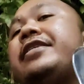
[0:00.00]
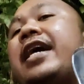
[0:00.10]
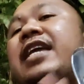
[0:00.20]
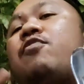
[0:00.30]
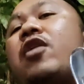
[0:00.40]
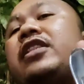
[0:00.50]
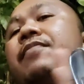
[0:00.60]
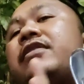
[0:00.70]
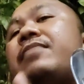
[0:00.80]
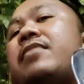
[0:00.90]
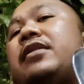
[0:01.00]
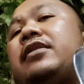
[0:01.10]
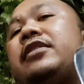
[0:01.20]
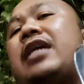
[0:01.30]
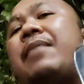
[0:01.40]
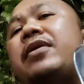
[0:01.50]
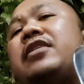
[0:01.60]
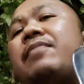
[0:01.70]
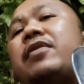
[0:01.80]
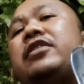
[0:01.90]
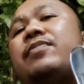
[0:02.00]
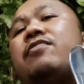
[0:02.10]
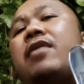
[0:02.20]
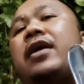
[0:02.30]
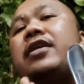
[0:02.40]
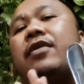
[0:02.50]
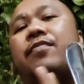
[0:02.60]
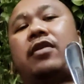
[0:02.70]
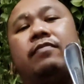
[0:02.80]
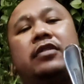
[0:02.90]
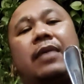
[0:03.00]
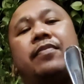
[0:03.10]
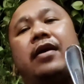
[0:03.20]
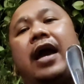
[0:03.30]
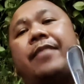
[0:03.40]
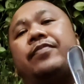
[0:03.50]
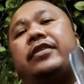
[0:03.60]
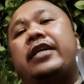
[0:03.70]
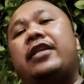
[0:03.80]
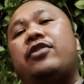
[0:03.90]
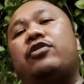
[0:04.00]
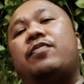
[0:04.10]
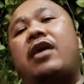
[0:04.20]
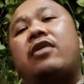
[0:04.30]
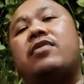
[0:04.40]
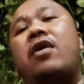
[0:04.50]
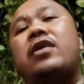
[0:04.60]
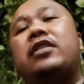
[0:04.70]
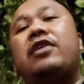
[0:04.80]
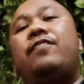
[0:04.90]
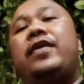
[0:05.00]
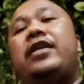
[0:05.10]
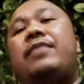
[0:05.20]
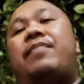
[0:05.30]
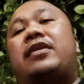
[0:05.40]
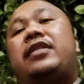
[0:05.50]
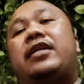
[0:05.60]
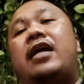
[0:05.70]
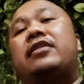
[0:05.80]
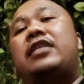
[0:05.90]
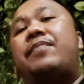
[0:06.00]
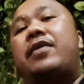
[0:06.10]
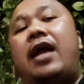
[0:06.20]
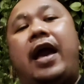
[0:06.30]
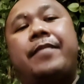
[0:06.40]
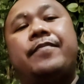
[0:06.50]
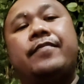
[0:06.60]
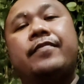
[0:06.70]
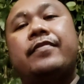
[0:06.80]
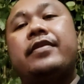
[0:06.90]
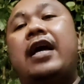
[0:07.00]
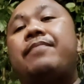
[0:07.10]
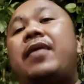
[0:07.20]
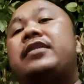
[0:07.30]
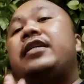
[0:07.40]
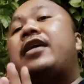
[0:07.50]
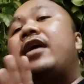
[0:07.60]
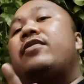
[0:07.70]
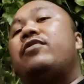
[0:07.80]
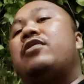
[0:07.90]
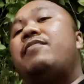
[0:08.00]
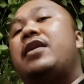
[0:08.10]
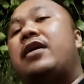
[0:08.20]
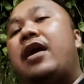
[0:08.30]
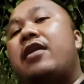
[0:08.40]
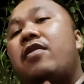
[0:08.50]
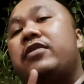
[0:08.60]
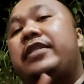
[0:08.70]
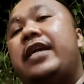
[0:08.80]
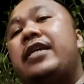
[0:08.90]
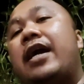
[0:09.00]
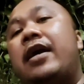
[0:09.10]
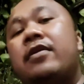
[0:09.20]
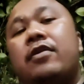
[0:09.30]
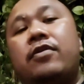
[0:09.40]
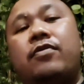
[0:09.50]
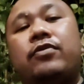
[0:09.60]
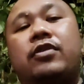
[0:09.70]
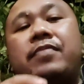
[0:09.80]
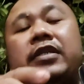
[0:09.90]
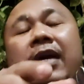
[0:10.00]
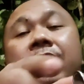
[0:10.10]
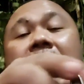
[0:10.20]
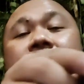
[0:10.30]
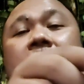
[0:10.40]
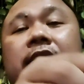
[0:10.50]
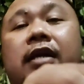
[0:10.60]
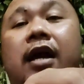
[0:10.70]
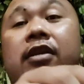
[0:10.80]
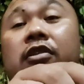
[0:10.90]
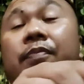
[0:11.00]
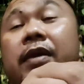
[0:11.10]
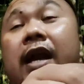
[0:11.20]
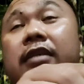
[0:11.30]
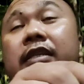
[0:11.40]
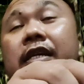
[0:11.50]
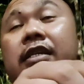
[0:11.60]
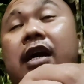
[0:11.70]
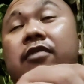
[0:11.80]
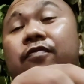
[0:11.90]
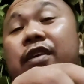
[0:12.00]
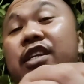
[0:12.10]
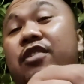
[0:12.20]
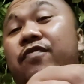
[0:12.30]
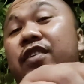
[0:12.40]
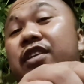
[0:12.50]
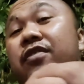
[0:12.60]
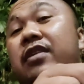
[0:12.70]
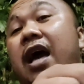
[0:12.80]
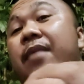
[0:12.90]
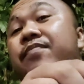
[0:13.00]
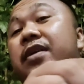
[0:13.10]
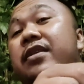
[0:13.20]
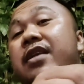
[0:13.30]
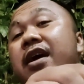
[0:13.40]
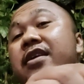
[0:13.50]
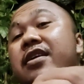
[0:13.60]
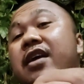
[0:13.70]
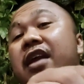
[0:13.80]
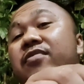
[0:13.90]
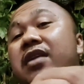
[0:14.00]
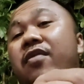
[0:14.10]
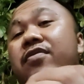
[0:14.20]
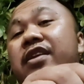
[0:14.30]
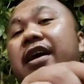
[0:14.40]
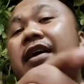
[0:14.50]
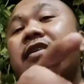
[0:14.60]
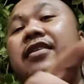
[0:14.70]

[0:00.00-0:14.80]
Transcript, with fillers: Jadi buat teman-teman, sahabat-sahabat semua yang belum subscribe channel YouTube Karuna Honda TV dipastikan subscribe dan pastikan untuk menekan loncengnya untuk bisa mendapatkan notifikasi dan video-video terupdate dari Karuna Honda.